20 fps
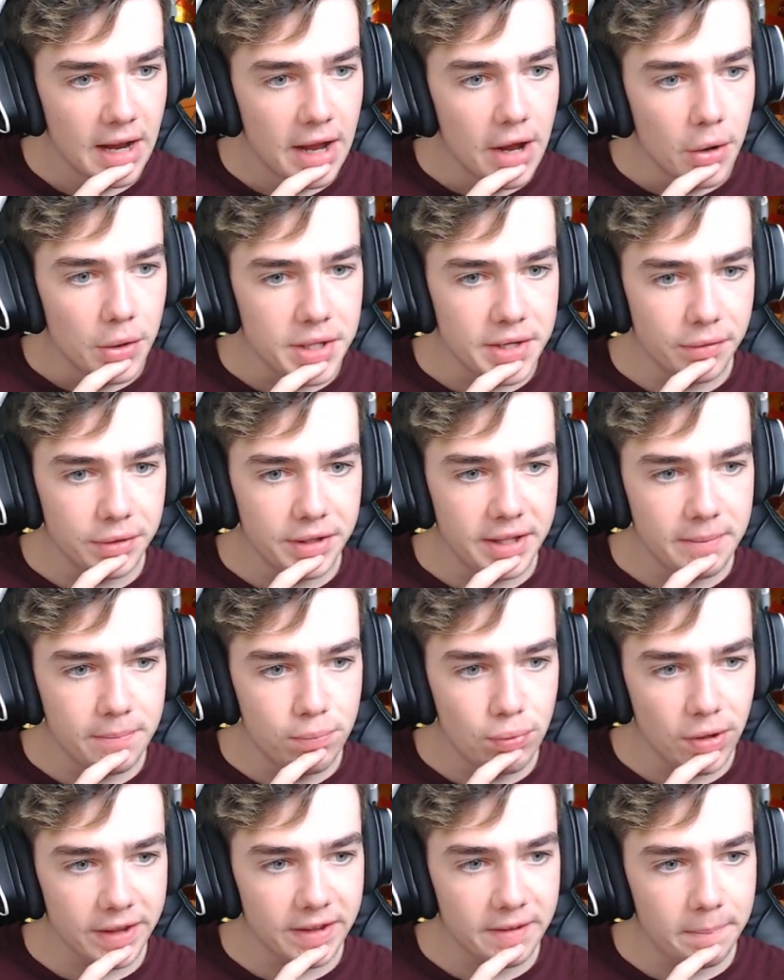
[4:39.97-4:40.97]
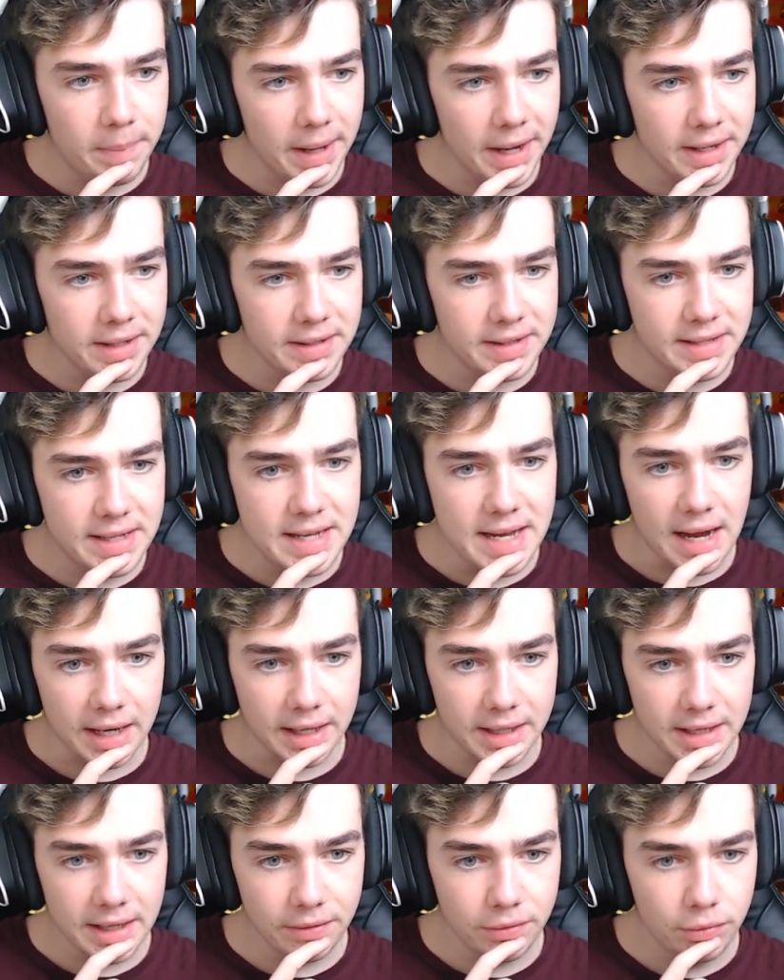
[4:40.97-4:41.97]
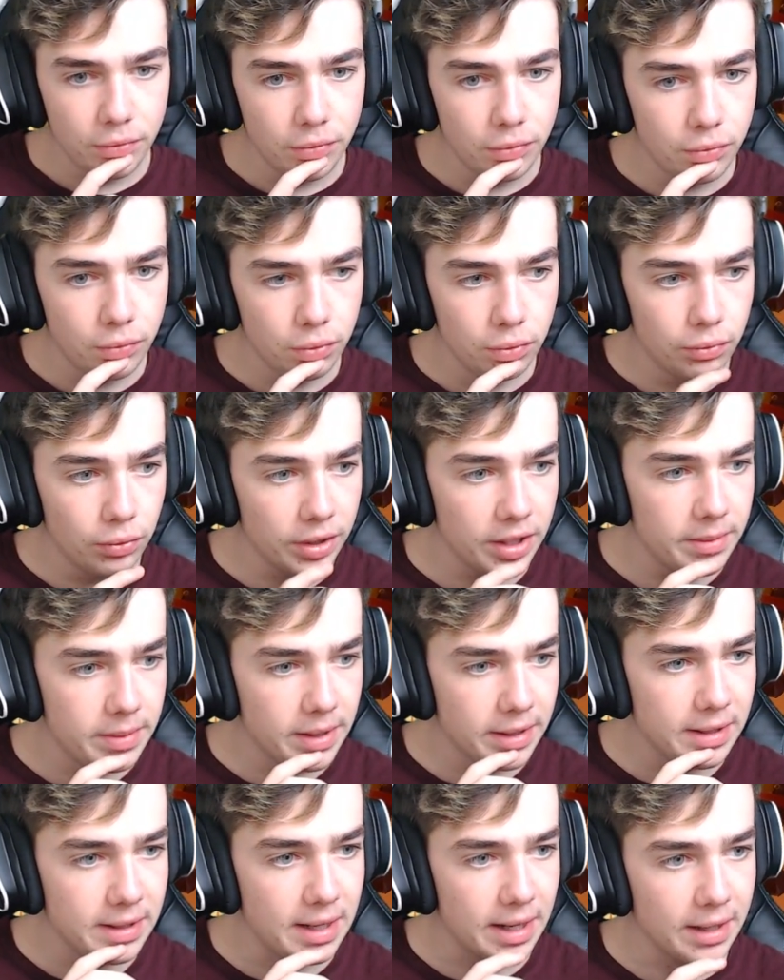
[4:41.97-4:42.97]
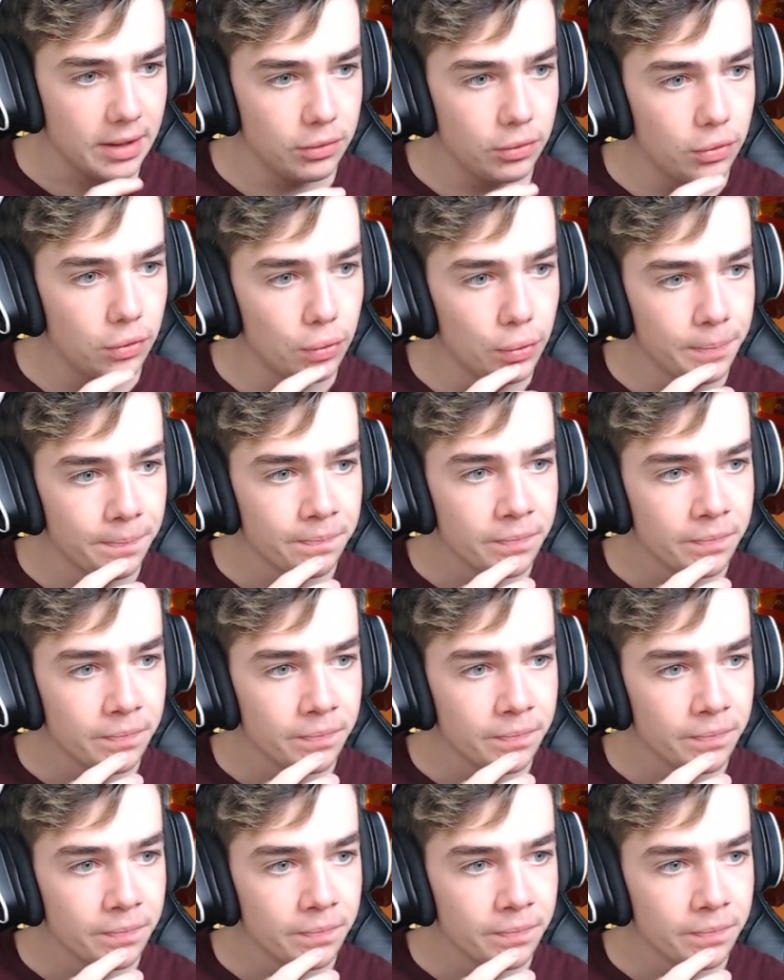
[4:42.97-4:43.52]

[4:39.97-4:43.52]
Au niveau des boîtes, pareil ici, il n'y a rien. Vous, le voyez bien, il n'y a rien du tout.